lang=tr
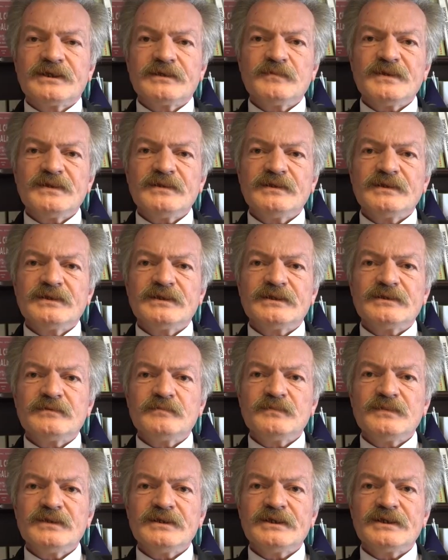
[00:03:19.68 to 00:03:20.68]

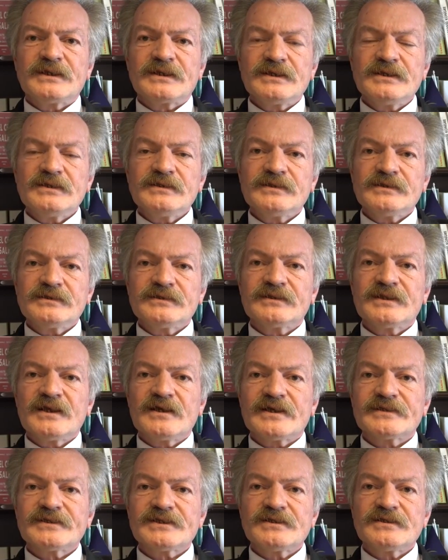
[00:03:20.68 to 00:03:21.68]
2022
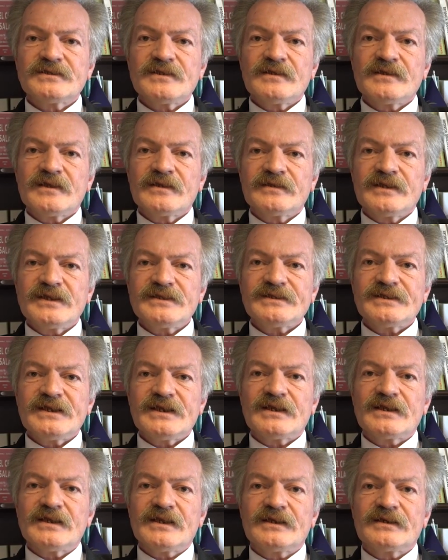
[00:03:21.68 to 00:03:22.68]
yılında açıklanan
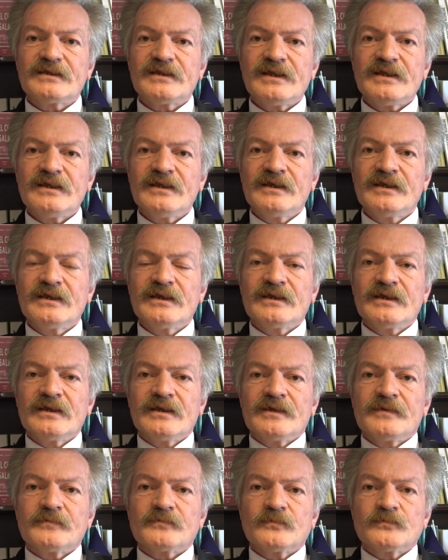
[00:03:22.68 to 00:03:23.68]
desteklerde
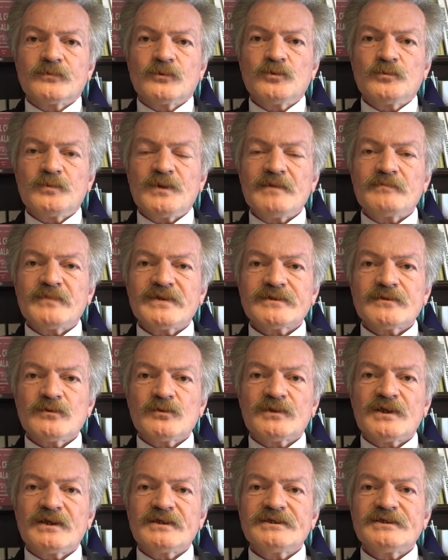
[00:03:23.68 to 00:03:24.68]
gübre
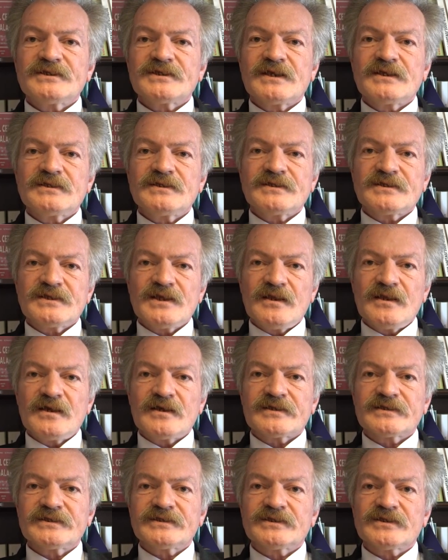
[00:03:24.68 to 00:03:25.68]
mazottaki şekilsel
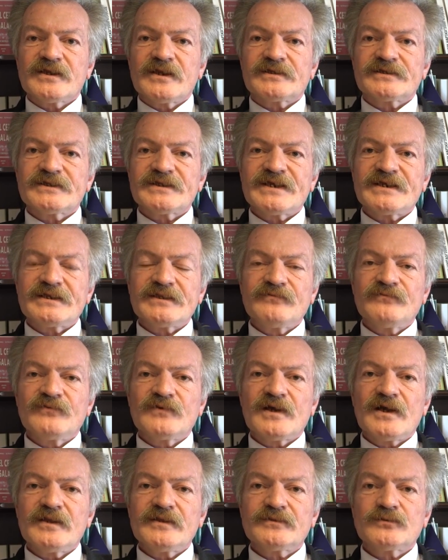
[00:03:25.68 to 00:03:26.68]
artışlar,
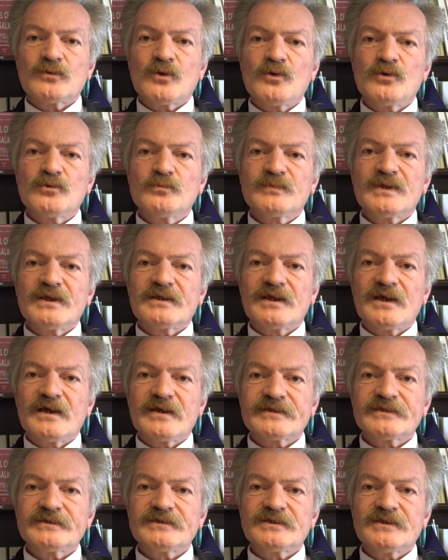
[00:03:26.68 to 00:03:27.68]
sertifikalı tohumdaki
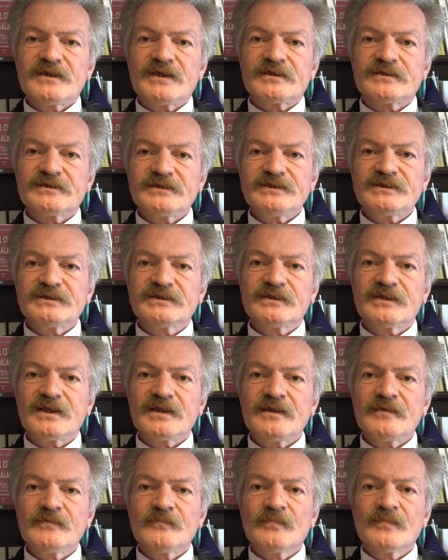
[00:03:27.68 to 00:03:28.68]
artışlar
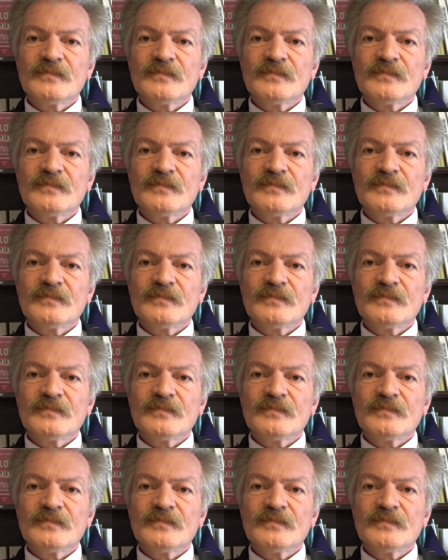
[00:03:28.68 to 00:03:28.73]
dışında